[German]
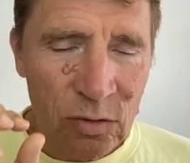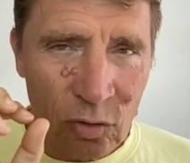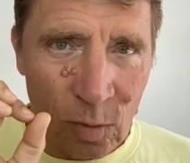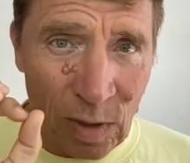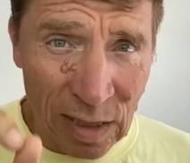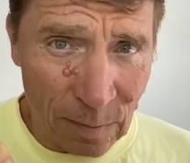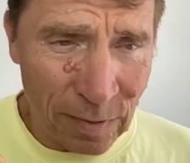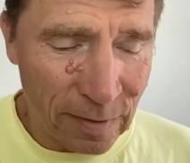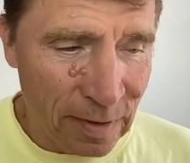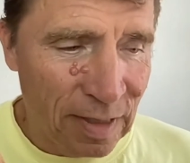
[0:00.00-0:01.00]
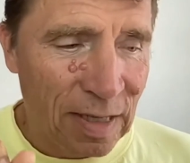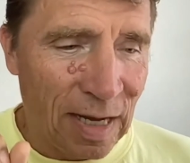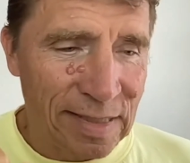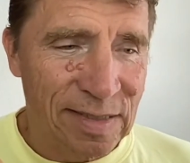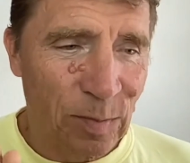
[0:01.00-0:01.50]
Der Comma Club
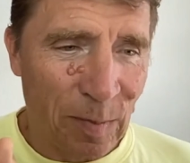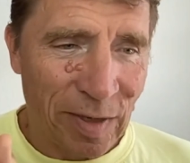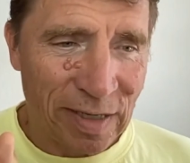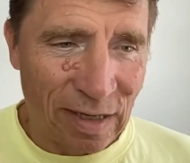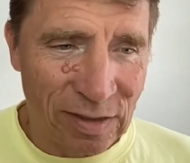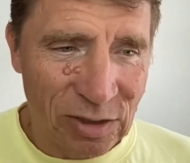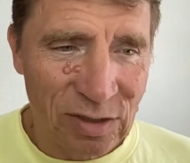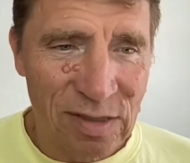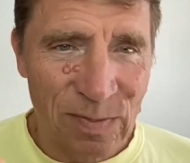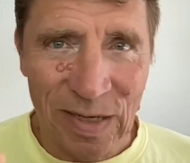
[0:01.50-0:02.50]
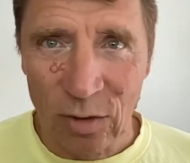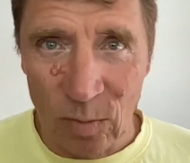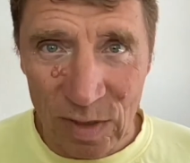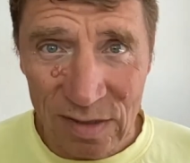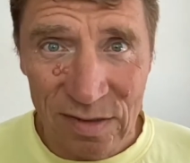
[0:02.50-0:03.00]
heißt im Amerikanischen zwei
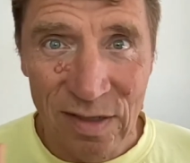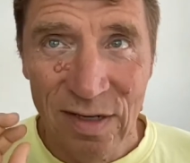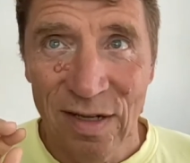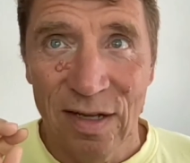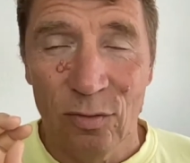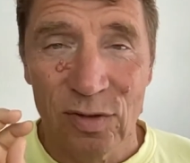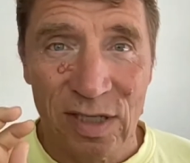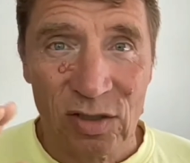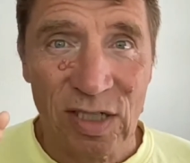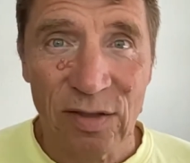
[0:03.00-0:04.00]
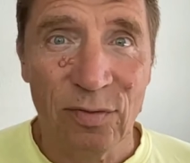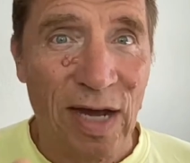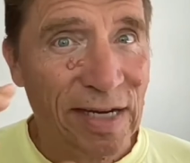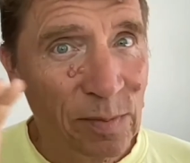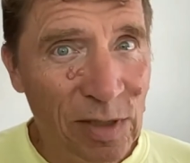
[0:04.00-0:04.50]
Kommas und das steht für
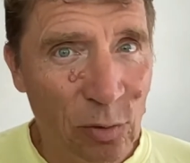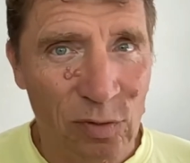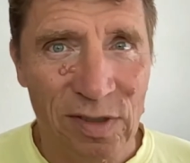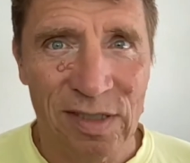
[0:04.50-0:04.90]
eine Million.